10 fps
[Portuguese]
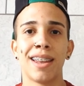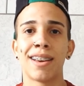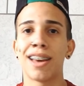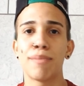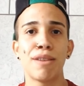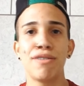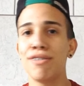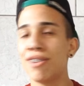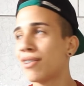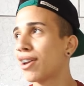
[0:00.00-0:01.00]
não quero mais
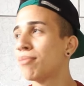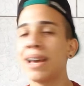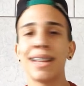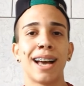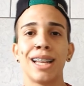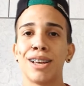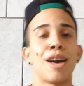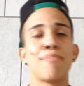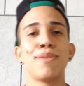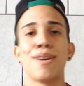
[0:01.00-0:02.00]
viver, não quero mais nada.
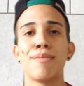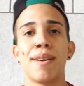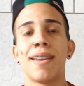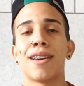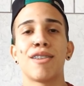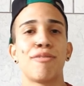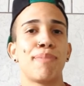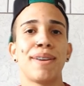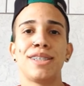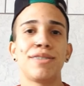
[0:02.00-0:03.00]
A pior, mano, é que eu
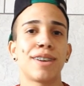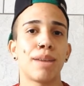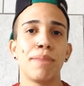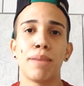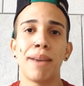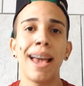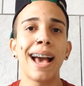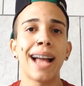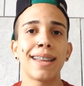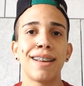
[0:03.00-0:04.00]
perdi de ficar com a mina mais
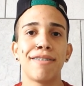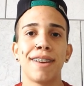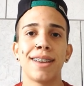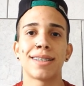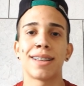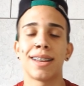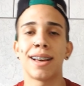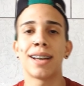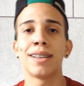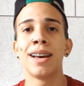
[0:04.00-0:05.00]
gata da festa, tá
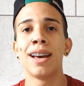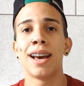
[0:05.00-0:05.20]
ligado?